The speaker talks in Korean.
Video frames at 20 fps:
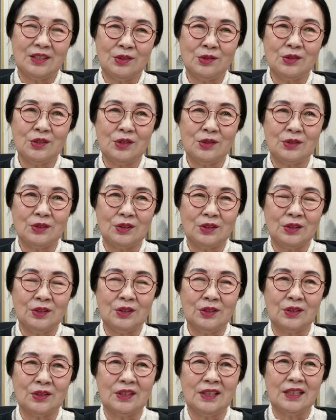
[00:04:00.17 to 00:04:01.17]
요성도
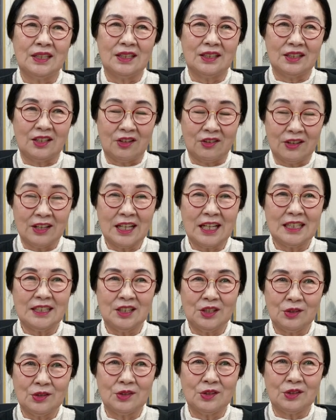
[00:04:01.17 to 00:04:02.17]
여러
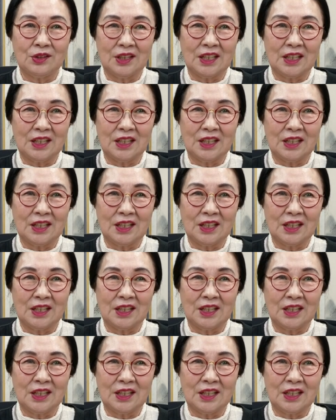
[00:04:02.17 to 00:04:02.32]
가지 요성이